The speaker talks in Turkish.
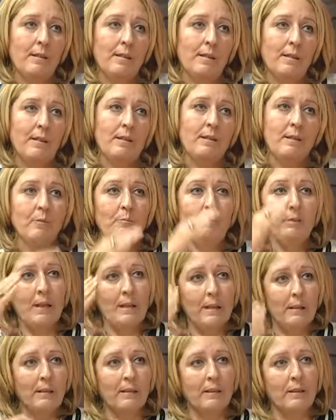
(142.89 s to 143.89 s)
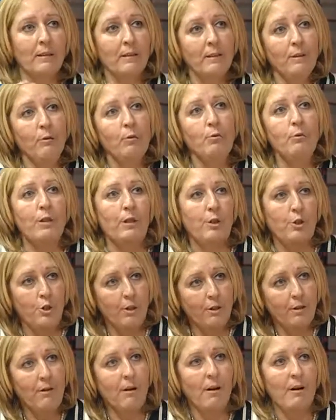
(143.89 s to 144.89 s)
sanırım dayanıklı o
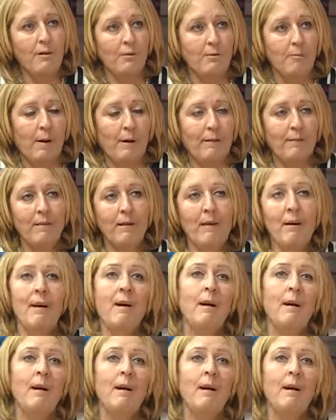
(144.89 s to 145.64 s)
derecede artmakta.